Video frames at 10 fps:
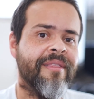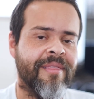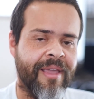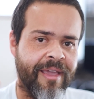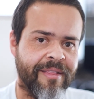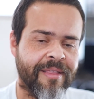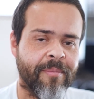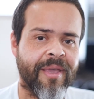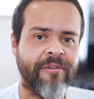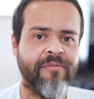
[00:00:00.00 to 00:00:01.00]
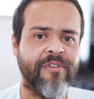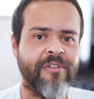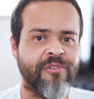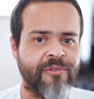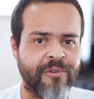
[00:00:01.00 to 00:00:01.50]
tem também um
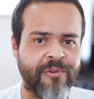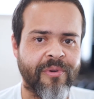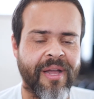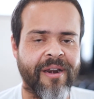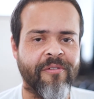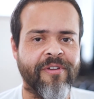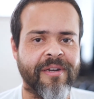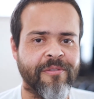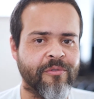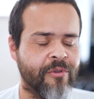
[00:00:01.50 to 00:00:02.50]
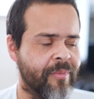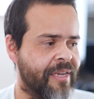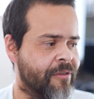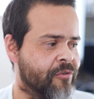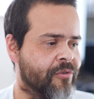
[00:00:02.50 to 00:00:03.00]
vídeo no canal falando sobre
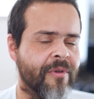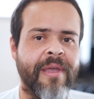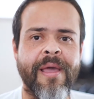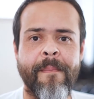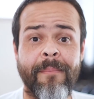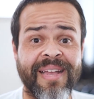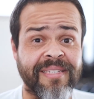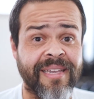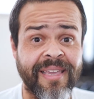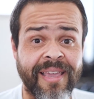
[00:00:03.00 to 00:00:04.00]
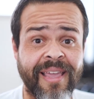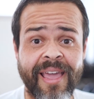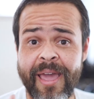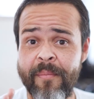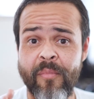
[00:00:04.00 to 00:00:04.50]
isso. Mas aqui
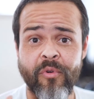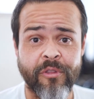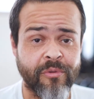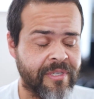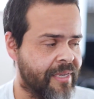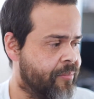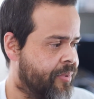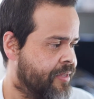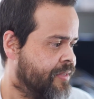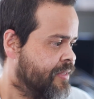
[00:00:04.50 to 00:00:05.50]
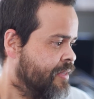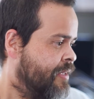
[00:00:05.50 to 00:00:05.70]
é muito simples.